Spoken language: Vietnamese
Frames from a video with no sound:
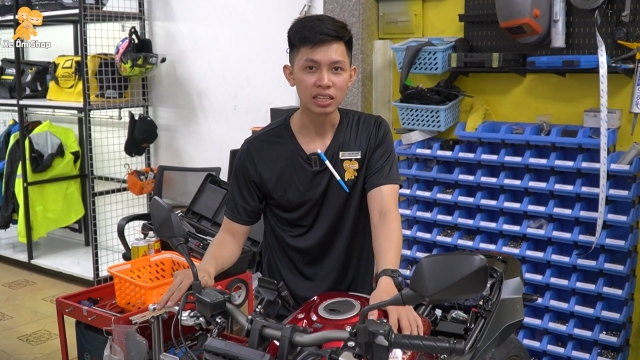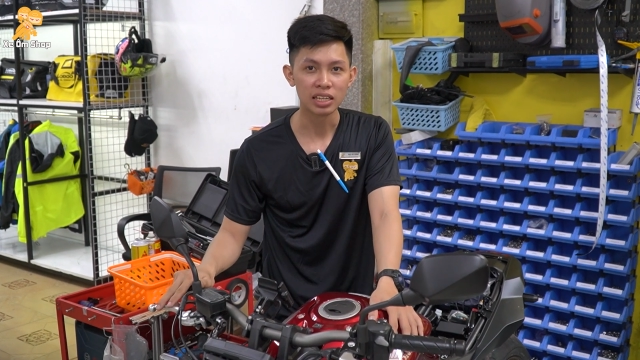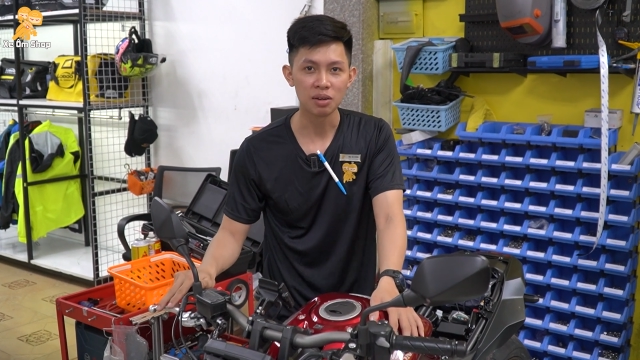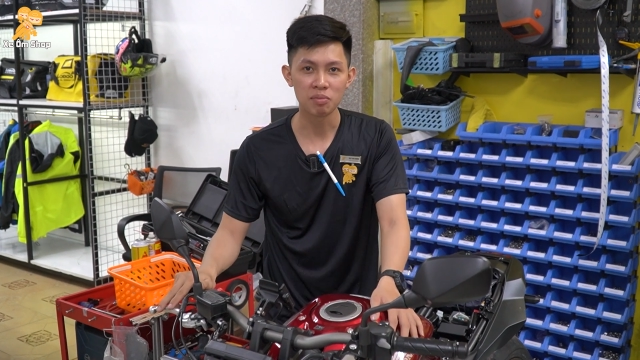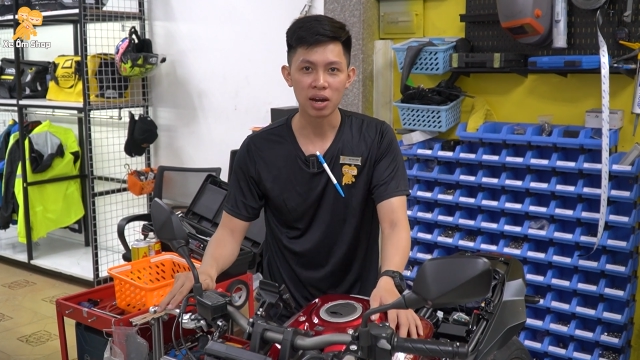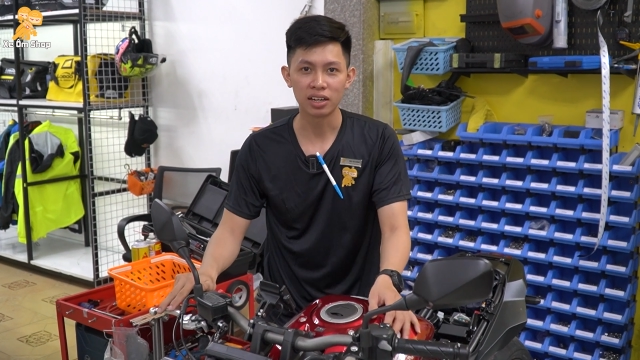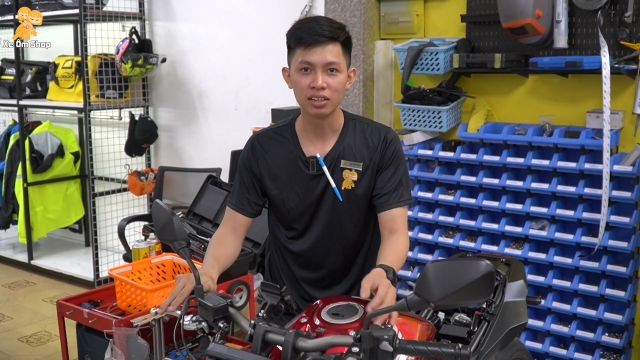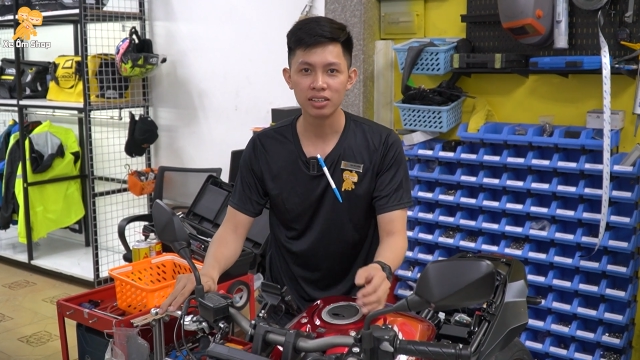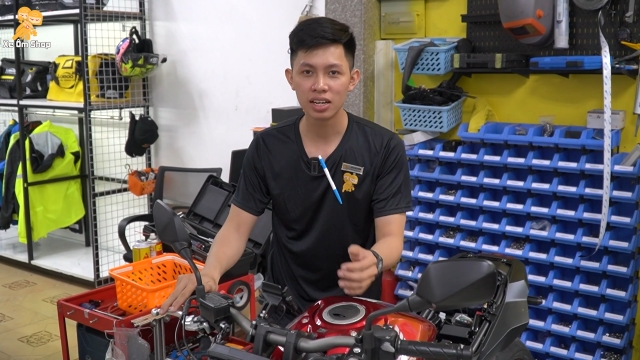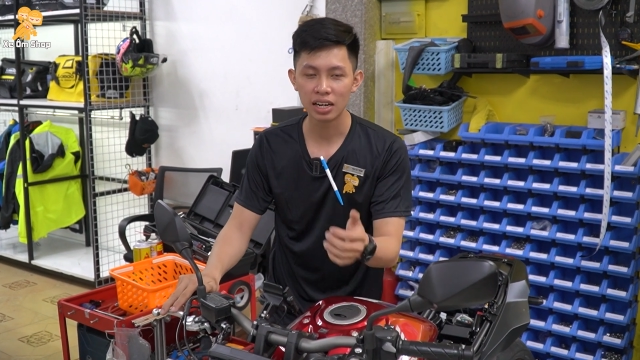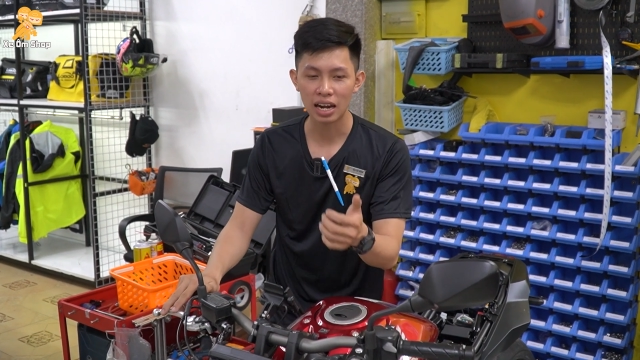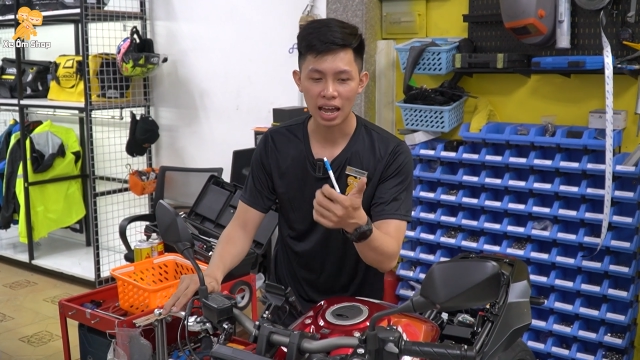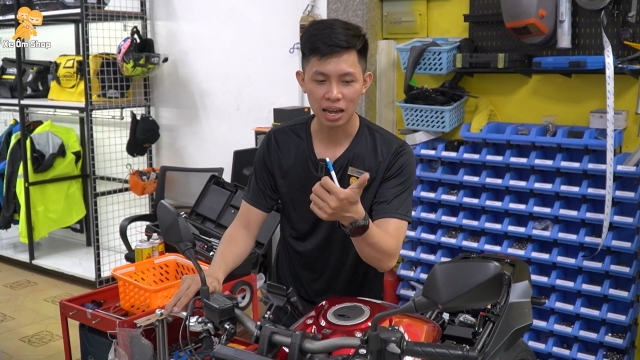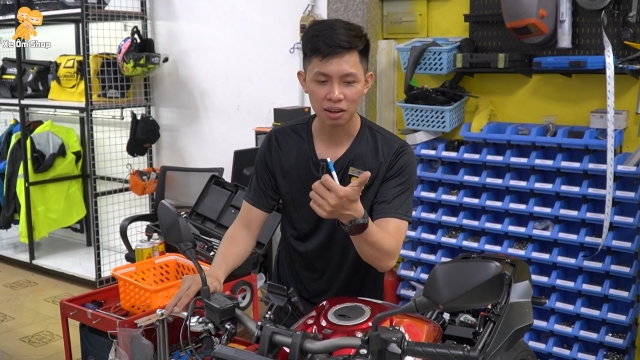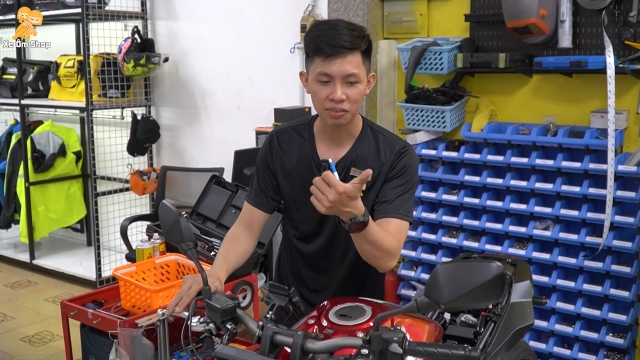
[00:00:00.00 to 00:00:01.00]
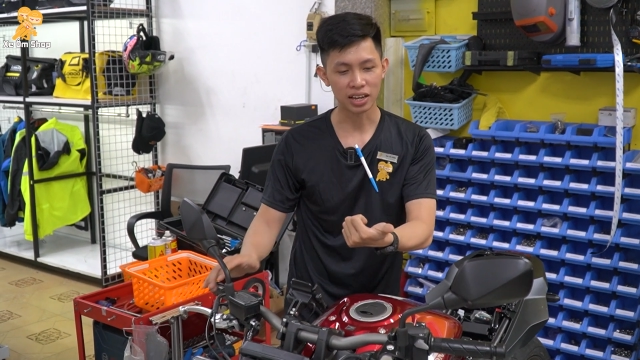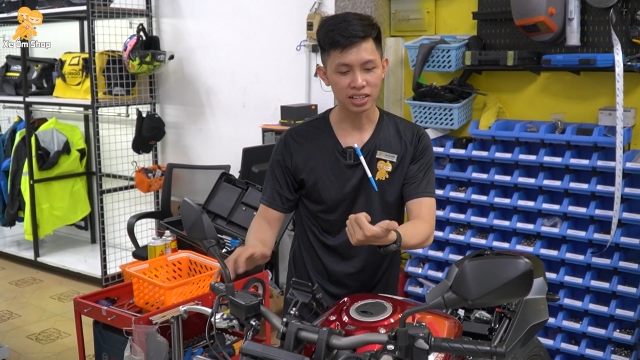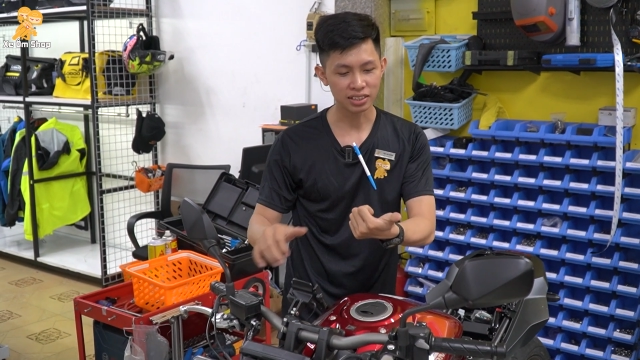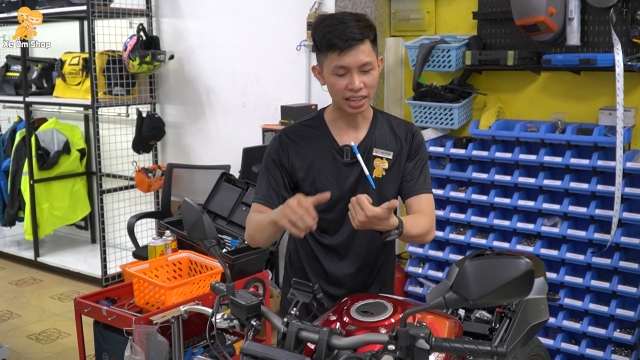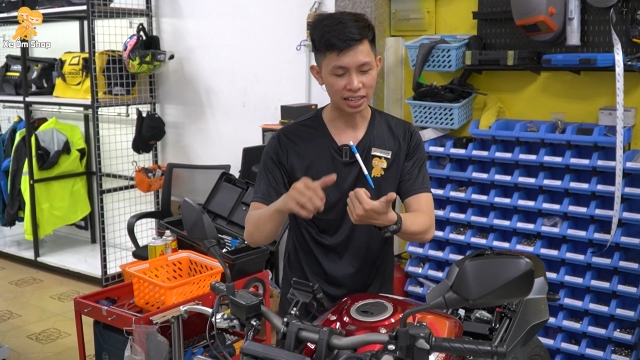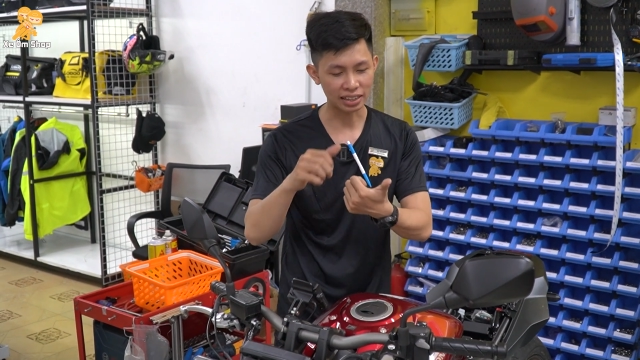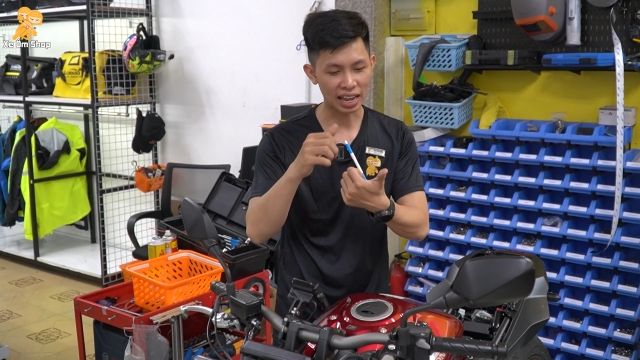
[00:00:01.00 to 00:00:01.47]
nhưng mà thứ nhất là phải
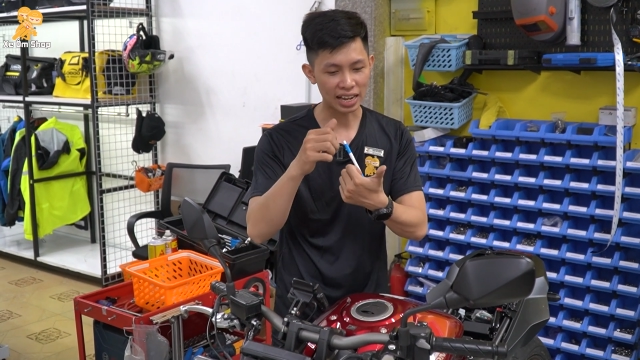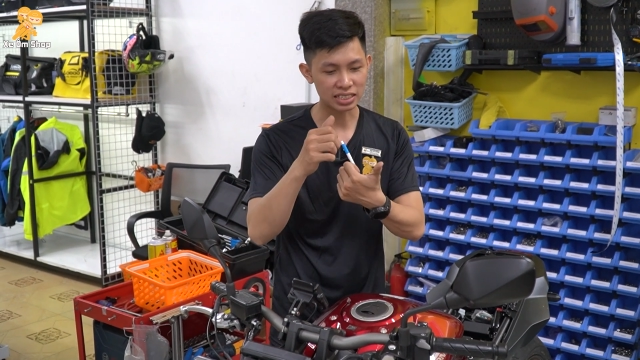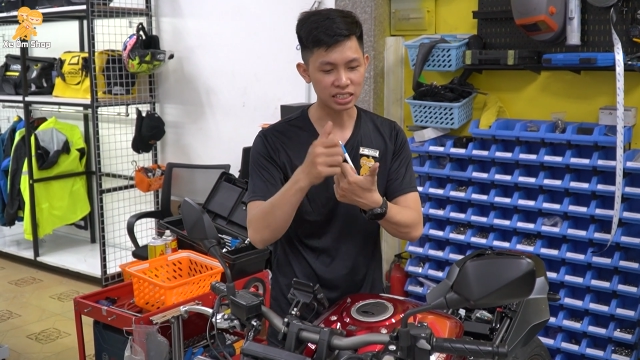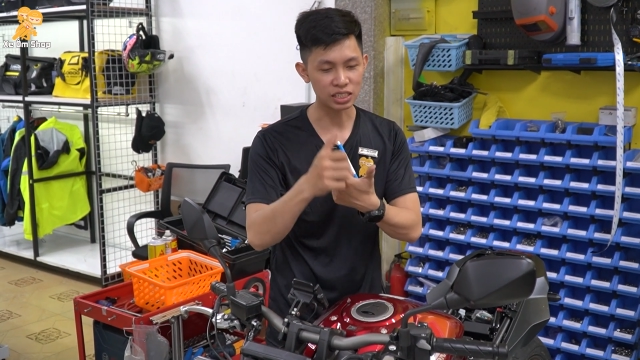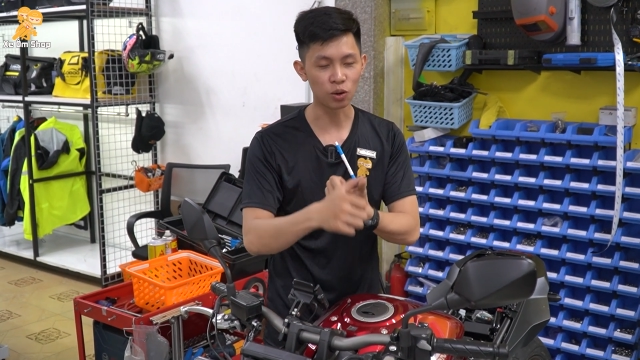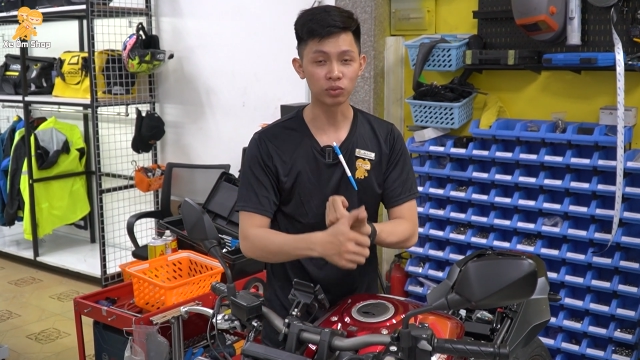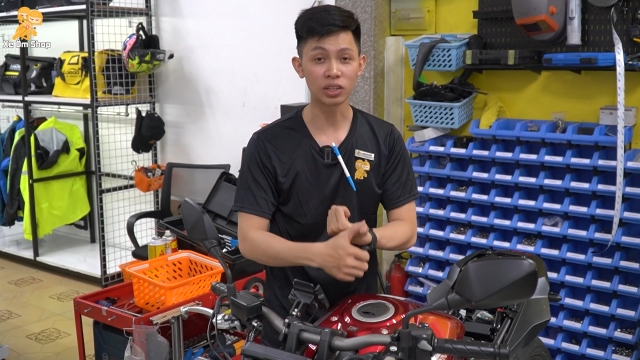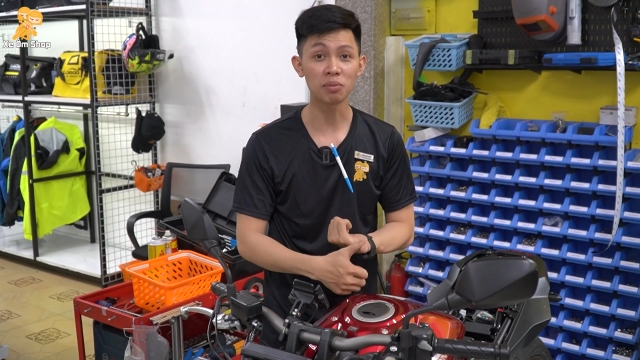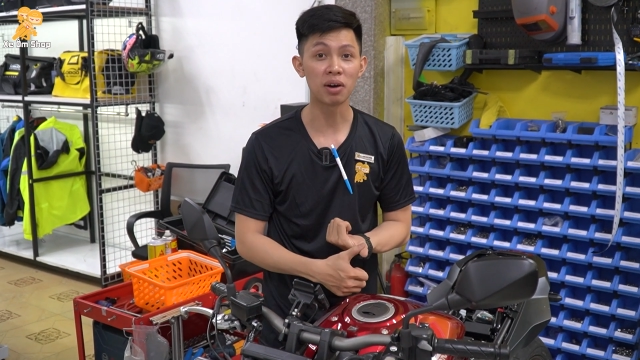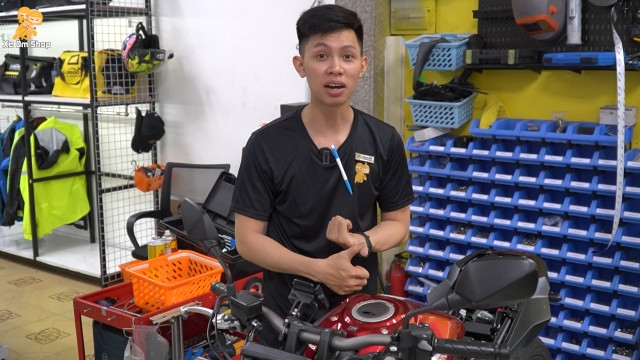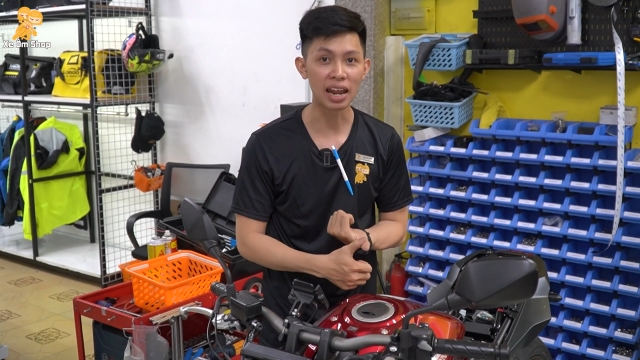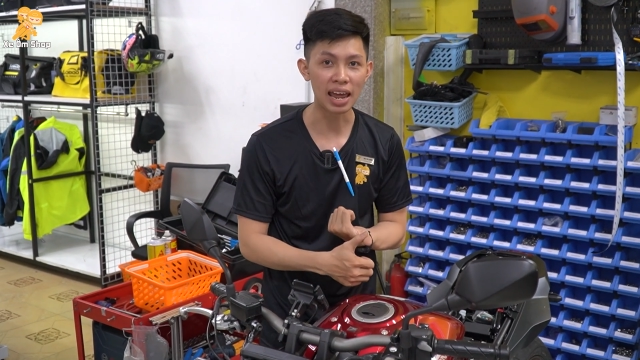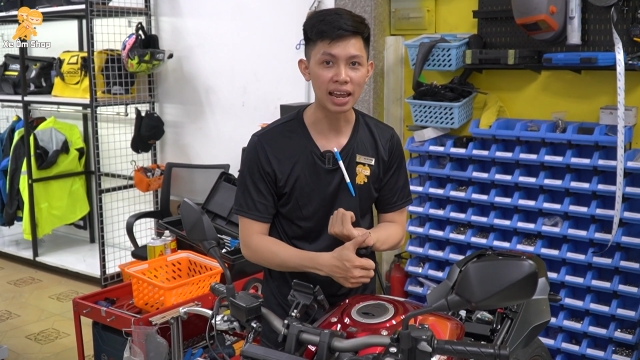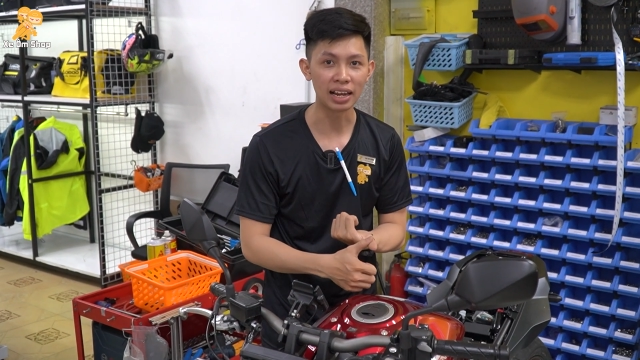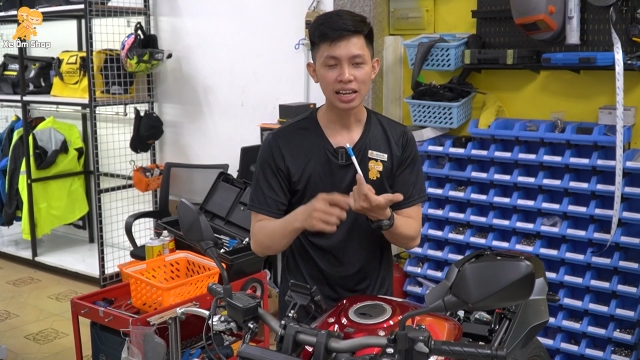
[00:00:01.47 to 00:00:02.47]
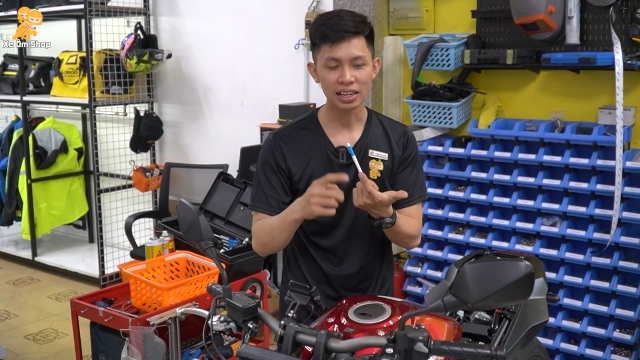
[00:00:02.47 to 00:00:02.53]
tiện tay sử dụng tắt mở đèn.